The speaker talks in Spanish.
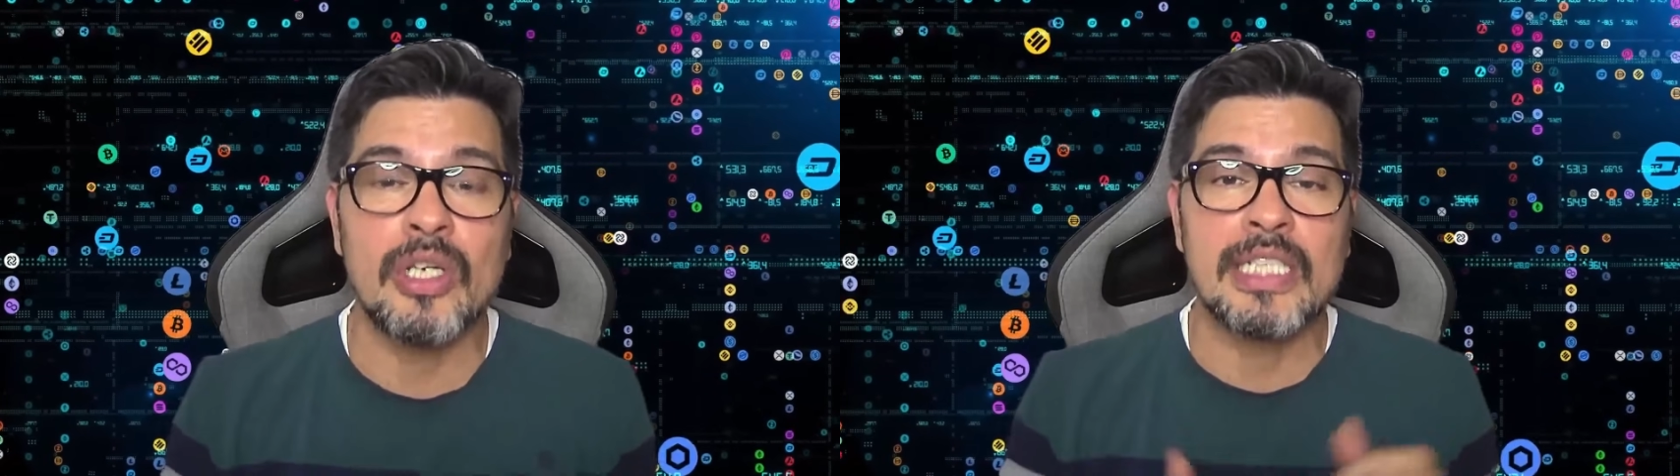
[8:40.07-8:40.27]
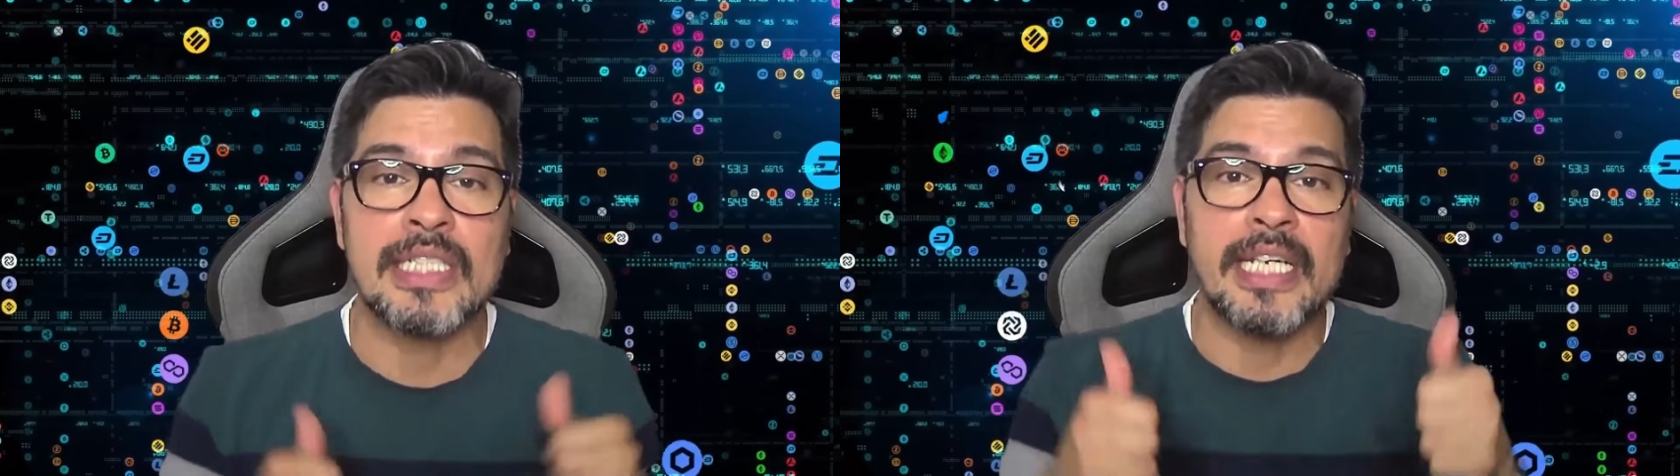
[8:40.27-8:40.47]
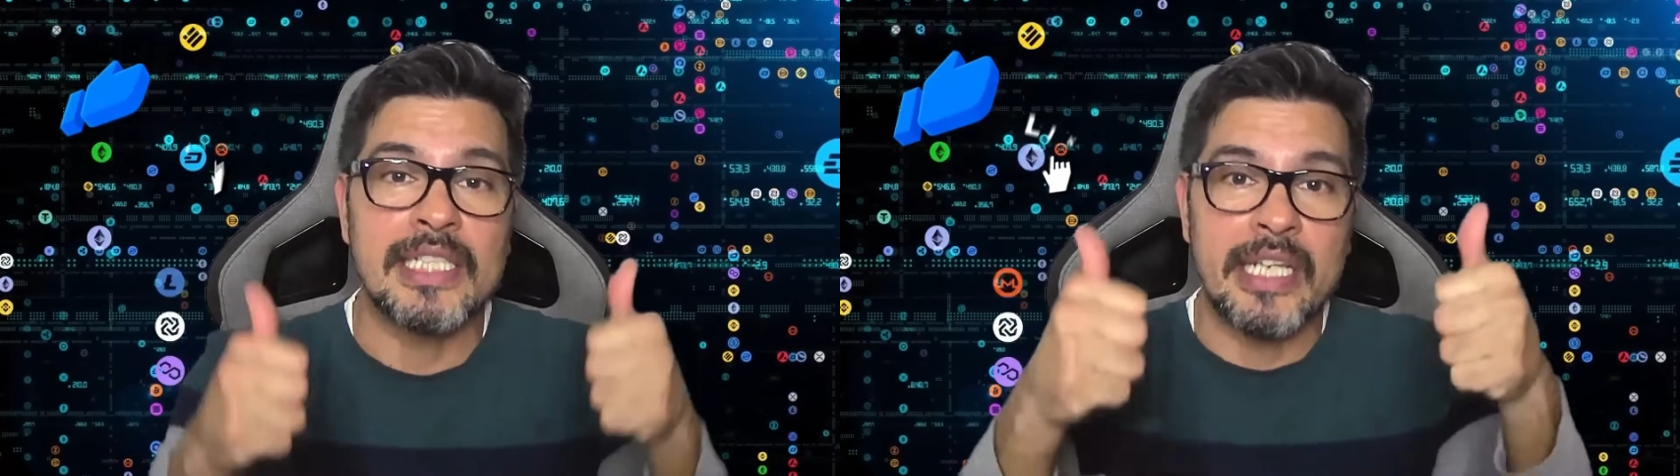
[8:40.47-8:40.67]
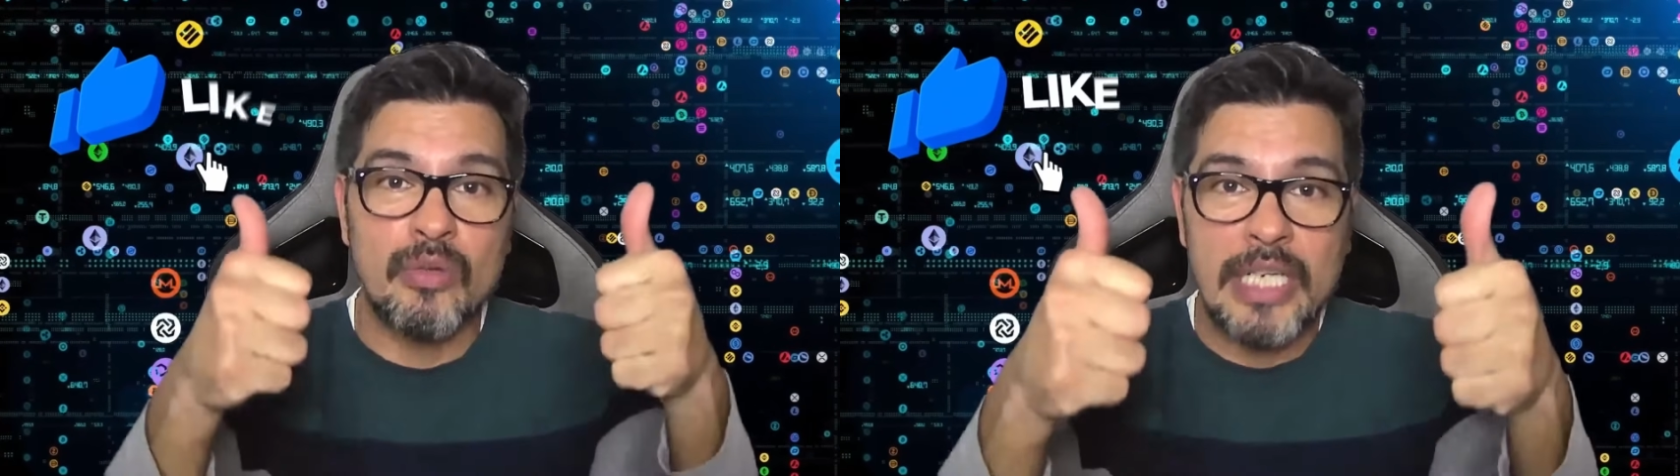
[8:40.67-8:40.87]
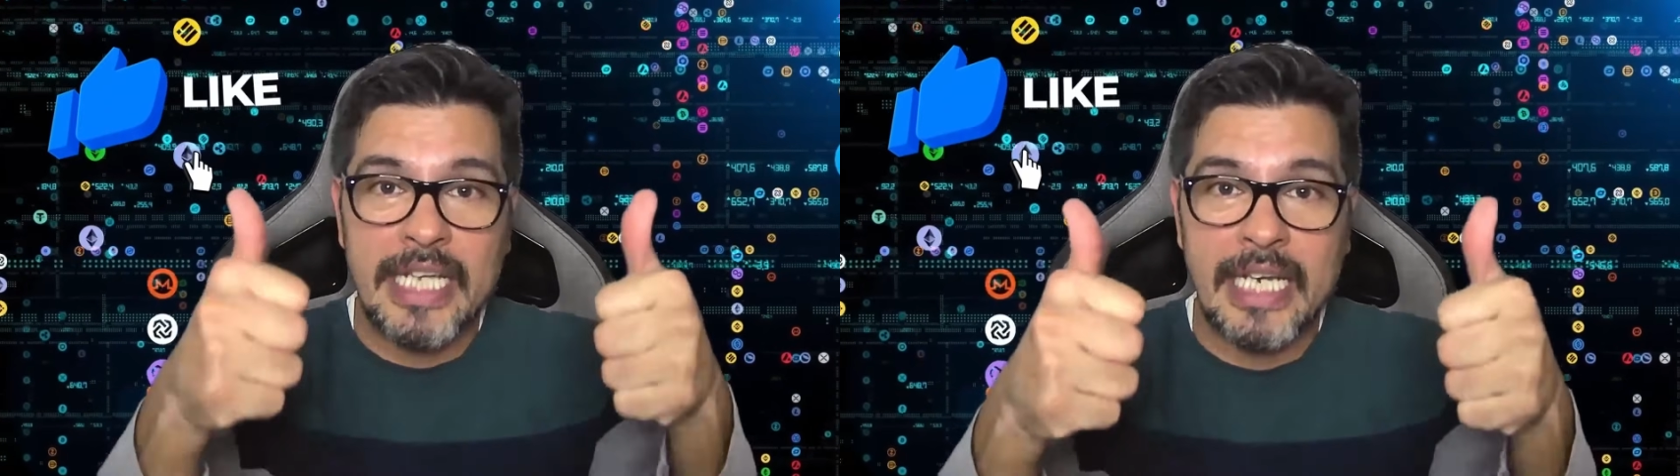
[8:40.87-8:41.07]
les agradecería
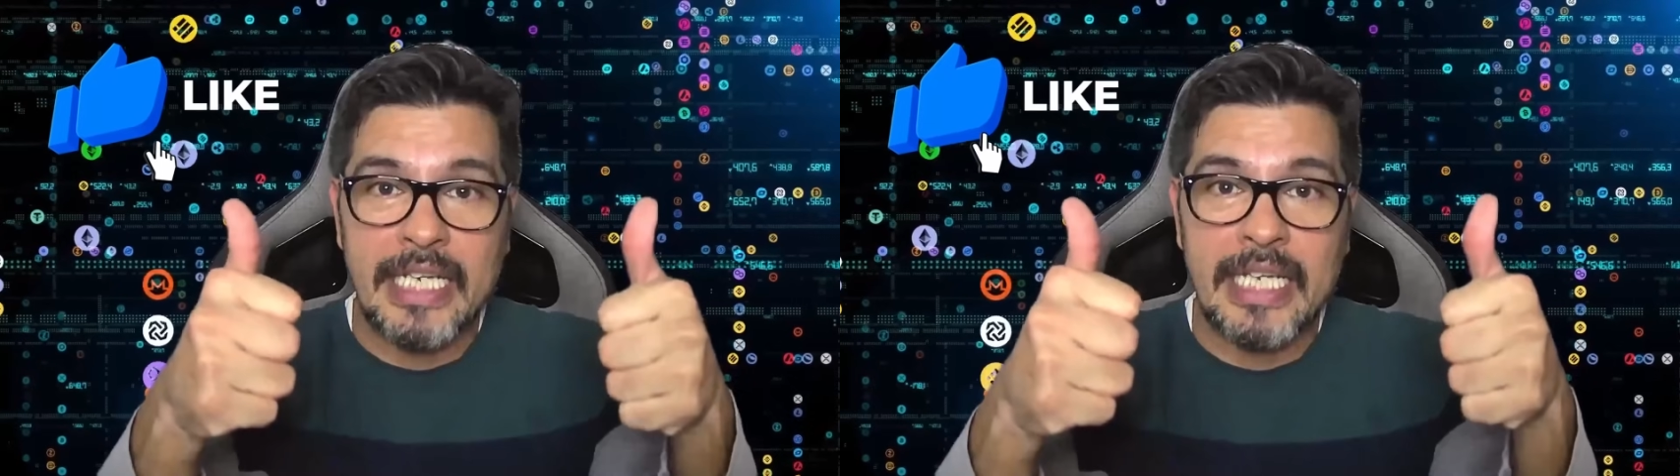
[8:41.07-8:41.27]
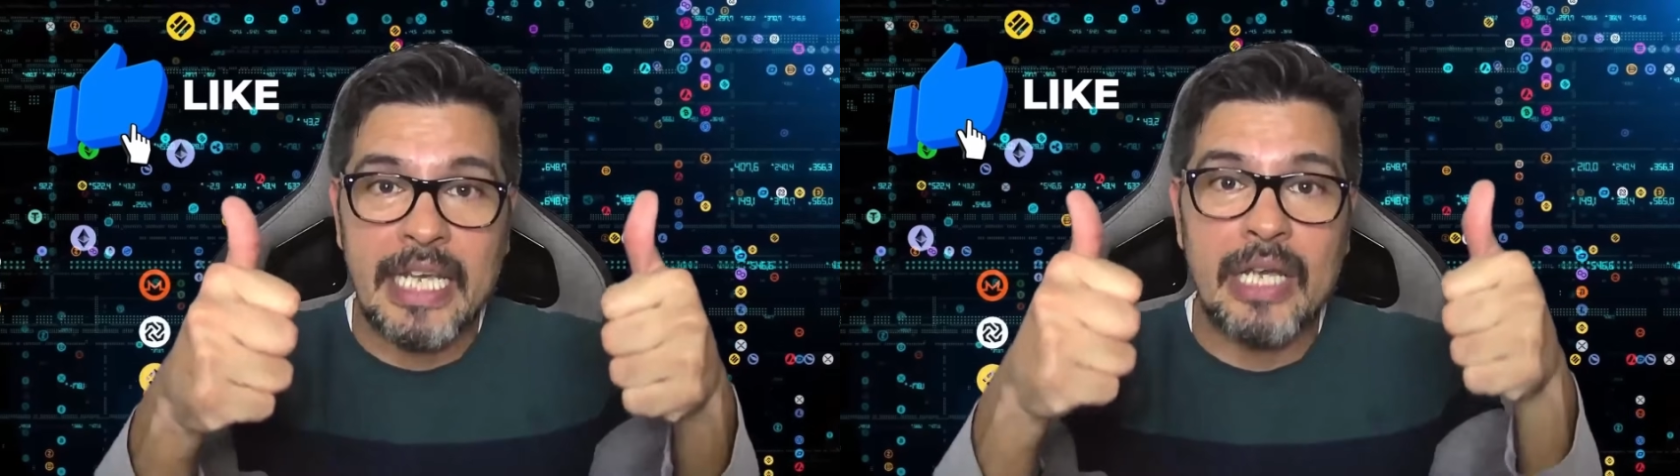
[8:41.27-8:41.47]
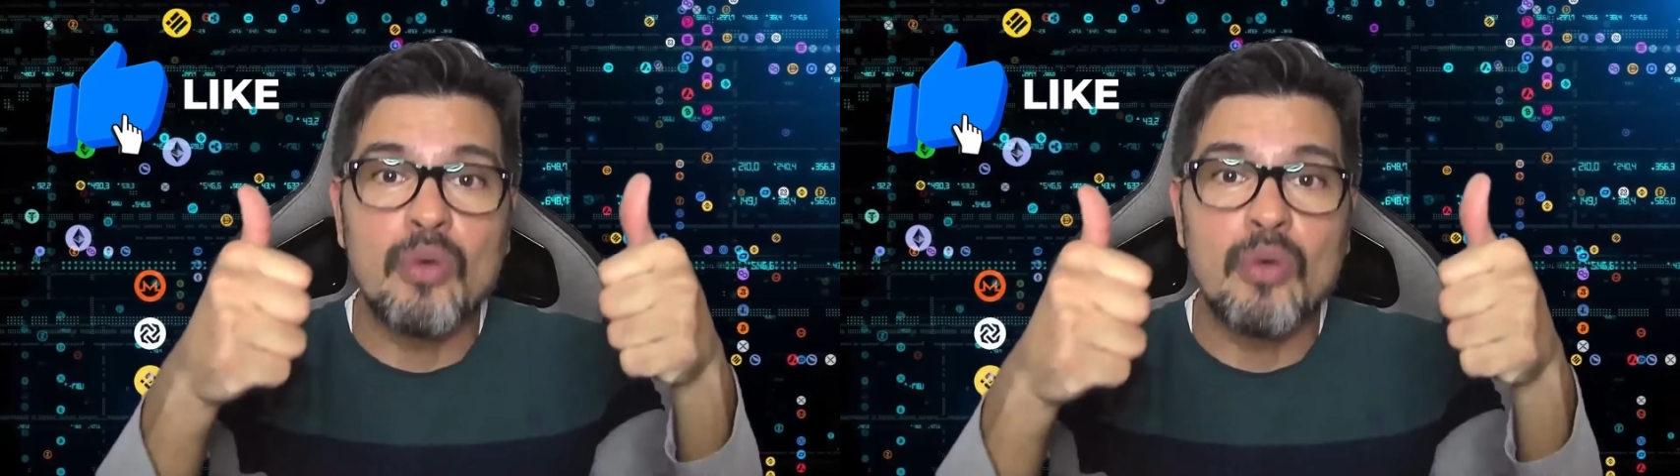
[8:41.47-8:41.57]
un like, like,